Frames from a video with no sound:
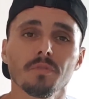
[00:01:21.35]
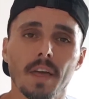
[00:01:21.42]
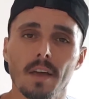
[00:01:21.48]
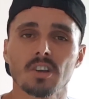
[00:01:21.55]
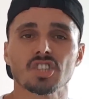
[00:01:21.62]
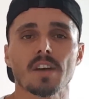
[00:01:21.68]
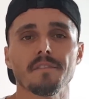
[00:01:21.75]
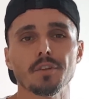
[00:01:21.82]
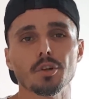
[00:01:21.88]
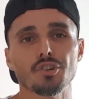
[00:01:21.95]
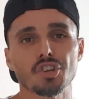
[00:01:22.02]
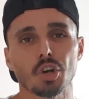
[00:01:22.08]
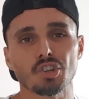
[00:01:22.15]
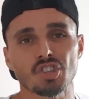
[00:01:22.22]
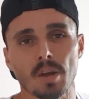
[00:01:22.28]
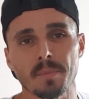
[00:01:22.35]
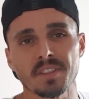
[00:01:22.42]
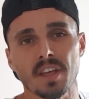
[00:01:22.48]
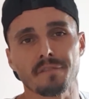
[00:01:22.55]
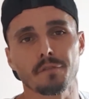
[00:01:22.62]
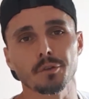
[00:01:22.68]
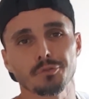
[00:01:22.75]
D'ailleurs, j'ai envie de dire, tu
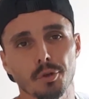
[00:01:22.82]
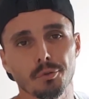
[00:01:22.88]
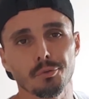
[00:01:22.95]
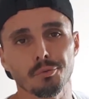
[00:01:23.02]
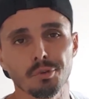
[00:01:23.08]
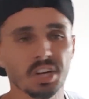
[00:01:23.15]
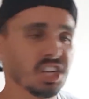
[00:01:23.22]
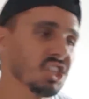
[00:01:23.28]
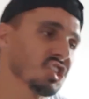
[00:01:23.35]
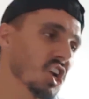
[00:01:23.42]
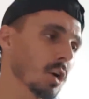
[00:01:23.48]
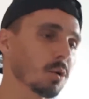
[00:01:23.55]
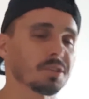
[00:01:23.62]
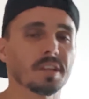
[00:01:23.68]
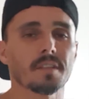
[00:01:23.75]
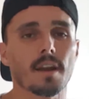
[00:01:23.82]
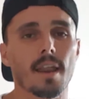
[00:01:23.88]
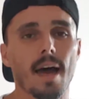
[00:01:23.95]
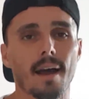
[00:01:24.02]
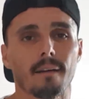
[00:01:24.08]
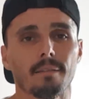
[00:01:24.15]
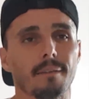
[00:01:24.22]
habites à Fontenue, tu à côté d'un
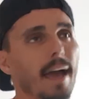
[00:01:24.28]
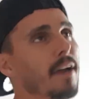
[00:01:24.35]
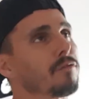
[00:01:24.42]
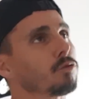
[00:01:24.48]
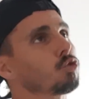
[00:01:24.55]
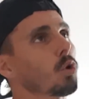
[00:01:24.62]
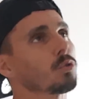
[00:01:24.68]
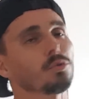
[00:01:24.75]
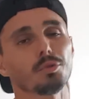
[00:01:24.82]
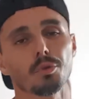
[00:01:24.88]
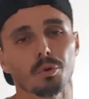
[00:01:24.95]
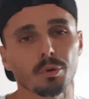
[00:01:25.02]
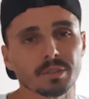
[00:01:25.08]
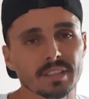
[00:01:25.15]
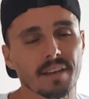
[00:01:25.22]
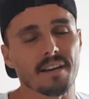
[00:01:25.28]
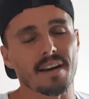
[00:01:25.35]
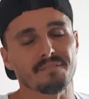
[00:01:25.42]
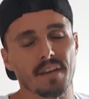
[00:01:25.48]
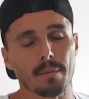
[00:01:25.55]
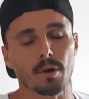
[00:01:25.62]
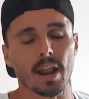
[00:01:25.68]
lac, et eh, fous-toi nu, gros. Ça
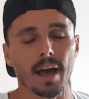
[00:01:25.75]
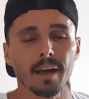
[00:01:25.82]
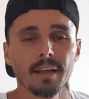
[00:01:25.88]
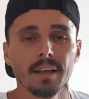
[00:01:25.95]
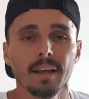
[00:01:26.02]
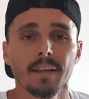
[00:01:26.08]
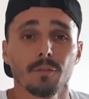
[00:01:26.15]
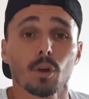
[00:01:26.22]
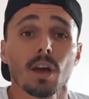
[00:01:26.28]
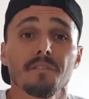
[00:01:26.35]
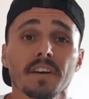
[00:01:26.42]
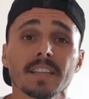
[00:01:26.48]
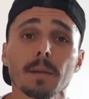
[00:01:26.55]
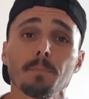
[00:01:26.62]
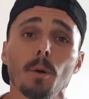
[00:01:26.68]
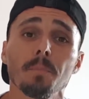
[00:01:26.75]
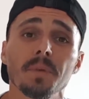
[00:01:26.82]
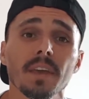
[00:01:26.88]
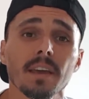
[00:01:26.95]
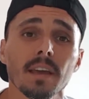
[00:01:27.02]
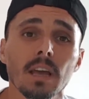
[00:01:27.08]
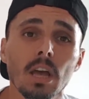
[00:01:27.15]
va, ferme-la. Donc en fait, les
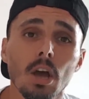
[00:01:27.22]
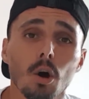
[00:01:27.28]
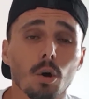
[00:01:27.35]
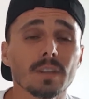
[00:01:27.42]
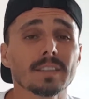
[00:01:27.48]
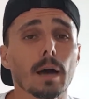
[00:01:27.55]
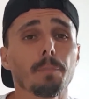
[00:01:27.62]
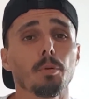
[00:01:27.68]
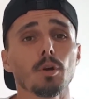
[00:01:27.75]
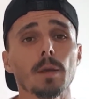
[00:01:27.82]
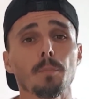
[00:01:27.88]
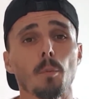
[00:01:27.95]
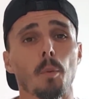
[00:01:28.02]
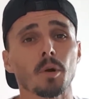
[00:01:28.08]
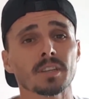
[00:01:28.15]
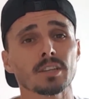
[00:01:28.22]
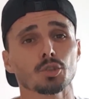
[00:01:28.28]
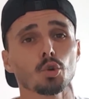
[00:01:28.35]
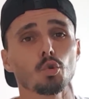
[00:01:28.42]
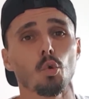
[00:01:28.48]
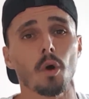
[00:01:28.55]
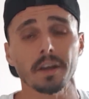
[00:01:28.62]
pompiers ont été appelés pour porter
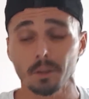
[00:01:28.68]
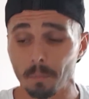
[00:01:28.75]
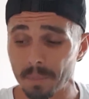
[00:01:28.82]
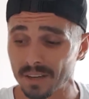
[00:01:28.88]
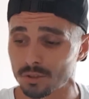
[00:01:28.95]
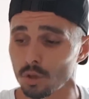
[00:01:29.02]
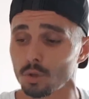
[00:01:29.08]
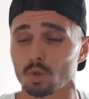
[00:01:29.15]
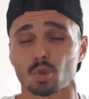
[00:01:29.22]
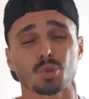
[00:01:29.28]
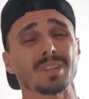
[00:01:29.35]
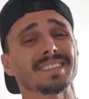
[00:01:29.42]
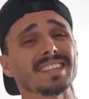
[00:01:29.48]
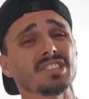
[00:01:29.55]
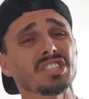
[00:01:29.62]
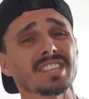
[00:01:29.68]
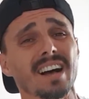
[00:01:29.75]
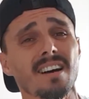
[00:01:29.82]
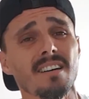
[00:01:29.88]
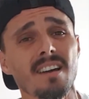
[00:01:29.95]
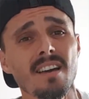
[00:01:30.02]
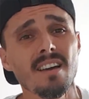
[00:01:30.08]
secours à une personne de 70
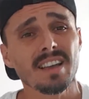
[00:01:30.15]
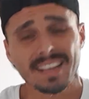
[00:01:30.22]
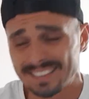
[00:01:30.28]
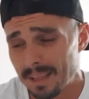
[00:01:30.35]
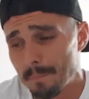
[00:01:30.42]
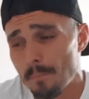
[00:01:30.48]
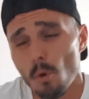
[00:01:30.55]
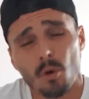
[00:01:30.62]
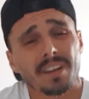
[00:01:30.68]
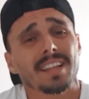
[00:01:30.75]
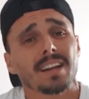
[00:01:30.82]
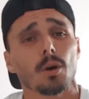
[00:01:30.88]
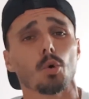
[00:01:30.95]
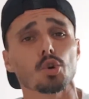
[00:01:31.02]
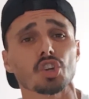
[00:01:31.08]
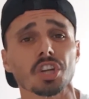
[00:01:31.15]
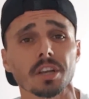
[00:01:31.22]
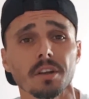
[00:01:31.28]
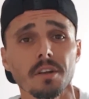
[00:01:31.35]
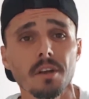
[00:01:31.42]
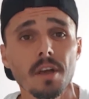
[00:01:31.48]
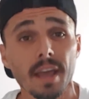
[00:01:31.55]
ans qui était bloquée dans les
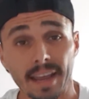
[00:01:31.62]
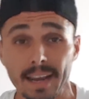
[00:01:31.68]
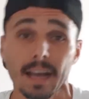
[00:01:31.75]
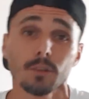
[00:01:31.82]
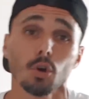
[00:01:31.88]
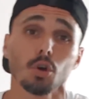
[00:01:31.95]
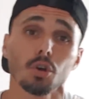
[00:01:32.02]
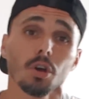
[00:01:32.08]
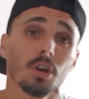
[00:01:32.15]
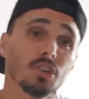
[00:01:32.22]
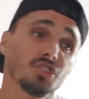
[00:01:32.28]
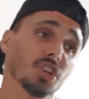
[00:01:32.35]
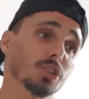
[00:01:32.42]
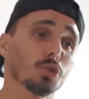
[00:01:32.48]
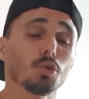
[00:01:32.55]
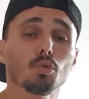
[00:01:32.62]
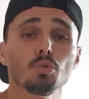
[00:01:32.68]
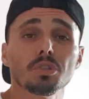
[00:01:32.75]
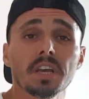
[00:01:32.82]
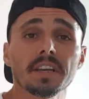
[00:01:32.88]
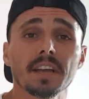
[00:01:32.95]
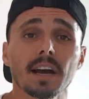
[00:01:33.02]
rochers. Et là, donc, tu ton
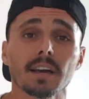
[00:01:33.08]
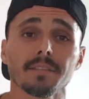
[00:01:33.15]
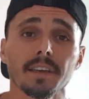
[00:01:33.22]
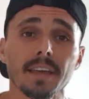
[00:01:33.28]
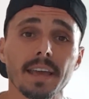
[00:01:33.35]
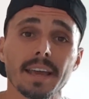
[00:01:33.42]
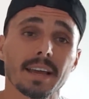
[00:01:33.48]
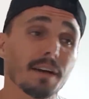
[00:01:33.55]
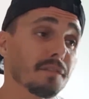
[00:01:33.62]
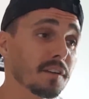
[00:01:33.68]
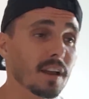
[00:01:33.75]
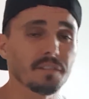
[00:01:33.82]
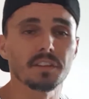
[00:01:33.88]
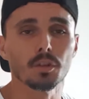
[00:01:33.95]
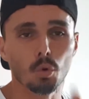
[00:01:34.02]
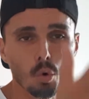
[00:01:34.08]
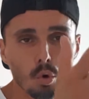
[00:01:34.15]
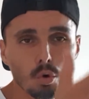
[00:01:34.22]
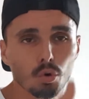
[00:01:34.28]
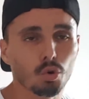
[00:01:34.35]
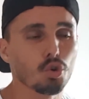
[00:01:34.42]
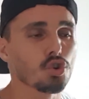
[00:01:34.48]
cousin qui est arrivé et qui a fait la
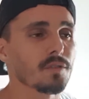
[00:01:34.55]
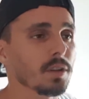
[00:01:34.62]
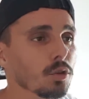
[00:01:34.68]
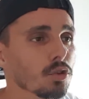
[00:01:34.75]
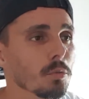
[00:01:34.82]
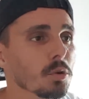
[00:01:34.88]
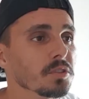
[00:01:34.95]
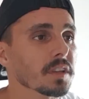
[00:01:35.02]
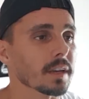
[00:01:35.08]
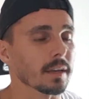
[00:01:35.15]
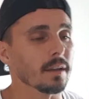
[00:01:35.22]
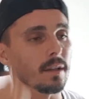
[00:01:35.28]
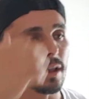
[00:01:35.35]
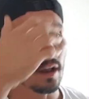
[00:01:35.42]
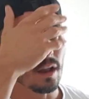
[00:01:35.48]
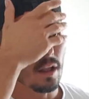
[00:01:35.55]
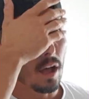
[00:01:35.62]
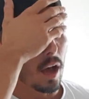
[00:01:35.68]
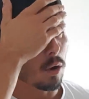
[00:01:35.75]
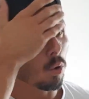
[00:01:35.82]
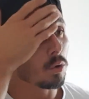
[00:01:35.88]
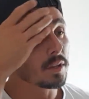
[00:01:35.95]
vidéo que je viens de te montrer.
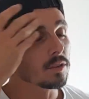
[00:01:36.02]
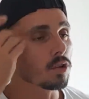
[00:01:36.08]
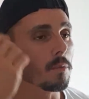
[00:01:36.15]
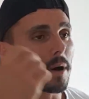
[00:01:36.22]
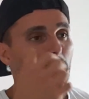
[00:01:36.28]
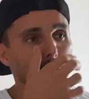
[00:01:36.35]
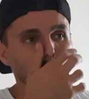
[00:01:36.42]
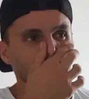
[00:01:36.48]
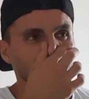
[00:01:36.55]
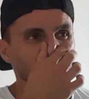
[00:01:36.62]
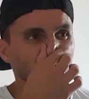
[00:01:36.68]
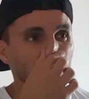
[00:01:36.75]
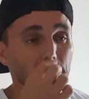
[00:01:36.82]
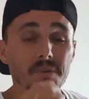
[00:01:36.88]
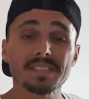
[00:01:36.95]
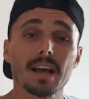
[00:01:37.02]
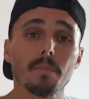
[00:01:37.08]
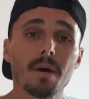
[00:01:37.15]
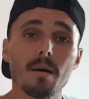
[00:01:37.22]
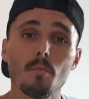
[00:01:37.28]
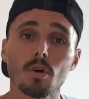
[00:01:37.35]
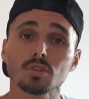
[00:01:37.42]
Alors honnêtement,
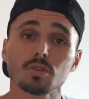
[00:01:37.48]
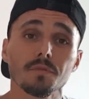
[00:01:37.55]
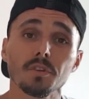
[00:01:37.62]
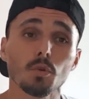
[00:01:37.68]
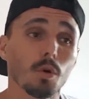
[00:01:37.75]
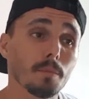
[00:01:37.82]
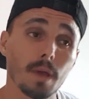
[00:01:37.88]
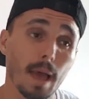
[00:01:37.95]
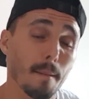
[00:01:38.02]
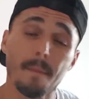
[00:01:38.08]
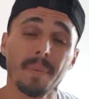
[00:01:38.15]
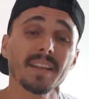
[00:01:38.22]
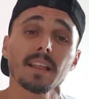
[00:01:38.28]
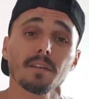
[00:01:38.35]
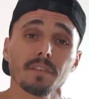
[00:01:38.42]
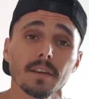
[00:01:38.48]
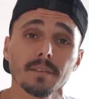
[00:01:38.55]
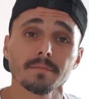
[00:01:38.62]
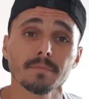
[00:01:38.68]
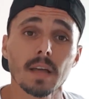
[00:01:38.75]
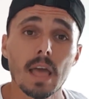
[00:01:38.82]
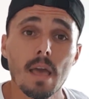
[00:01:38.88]
bizarrement, moi, cette vidéo, elle m'a pas
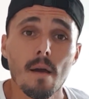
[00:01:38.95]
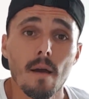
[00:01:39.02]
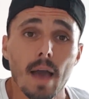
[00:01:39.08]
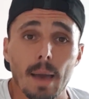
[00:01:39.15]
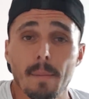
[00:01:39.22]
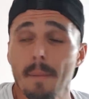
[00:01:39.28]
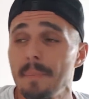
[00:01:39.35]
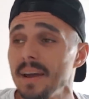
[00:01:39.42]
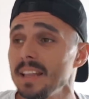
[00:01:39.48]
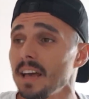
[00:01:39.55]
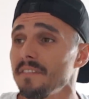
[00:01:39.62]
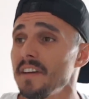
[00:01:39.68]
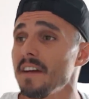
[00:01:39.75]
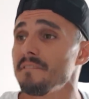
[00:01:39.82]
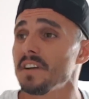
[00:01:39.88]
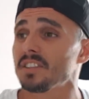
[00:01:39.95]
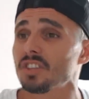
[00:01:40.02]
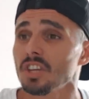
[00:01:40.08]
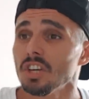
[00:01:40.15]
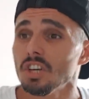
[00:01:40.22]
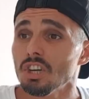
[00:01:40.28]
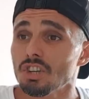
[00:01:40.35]
énervé. Elle m'a pas énervé, en
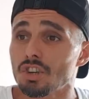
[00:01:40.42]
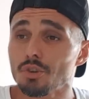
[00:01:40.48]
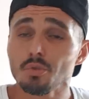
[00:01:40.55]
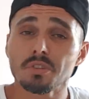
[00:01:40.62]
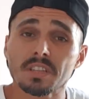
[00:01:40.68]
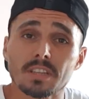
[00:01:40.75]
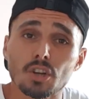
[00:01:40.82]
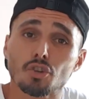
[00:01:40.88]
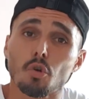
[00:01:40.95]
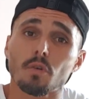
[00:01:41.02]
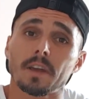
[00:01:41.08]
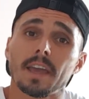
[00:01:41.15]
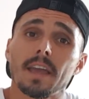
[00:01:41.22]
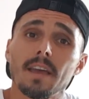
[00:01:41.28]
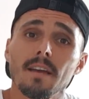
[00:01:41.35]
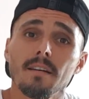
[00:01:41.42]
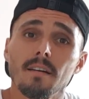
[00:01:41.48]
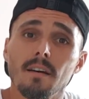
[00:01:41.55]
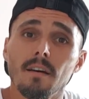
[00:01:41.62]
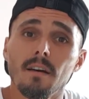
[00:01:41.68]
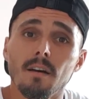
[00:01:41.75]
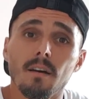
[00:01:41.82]
fait, j'ai juste été choqué
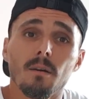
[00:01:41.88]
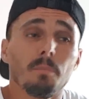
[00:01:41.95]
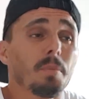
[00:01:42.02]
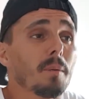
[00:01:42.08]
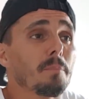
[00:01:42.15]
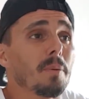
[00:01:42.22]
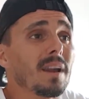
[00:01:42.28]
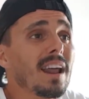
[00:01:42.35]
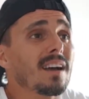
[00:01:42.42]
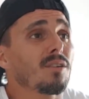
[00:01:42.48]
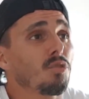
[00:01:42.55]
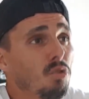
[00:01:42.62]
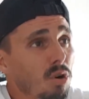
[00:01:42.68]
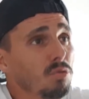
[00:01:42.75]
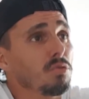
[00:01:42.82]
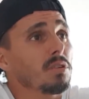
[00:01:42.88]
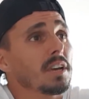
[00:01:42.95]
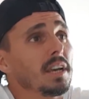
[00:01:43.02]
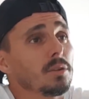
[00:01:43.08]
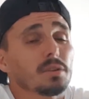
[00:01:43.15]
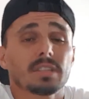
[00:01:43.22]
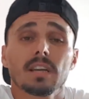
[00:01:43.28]
par, la
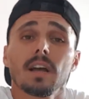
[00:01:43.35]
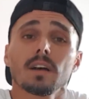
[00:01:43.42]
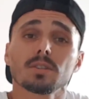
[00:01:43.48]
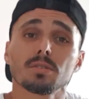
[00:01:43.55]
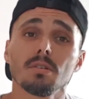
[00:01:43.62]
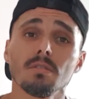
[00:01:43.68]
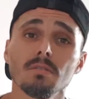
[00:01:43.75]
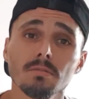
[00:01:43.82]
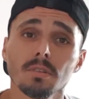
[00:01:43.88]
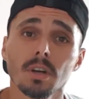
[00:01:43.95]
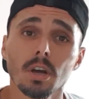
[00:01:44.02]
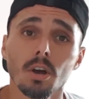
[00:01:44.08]
connerie de ces garçons.